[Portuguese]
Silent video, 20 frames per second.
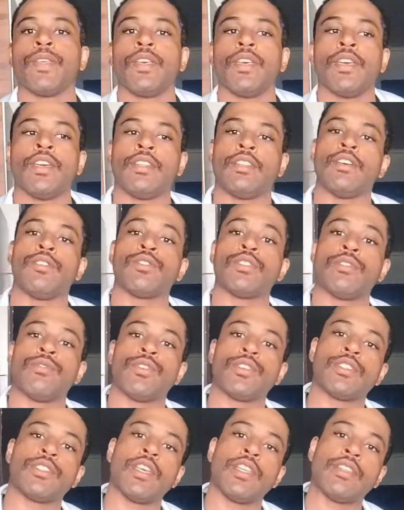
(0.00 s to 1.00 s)
Então, se
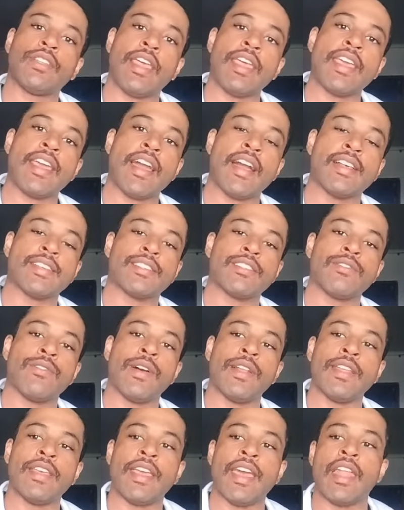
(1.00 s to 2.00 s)
você tem a ração
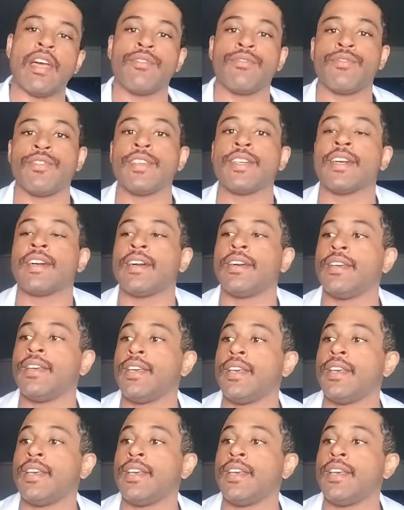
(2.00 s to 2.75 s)
ali, ela fica,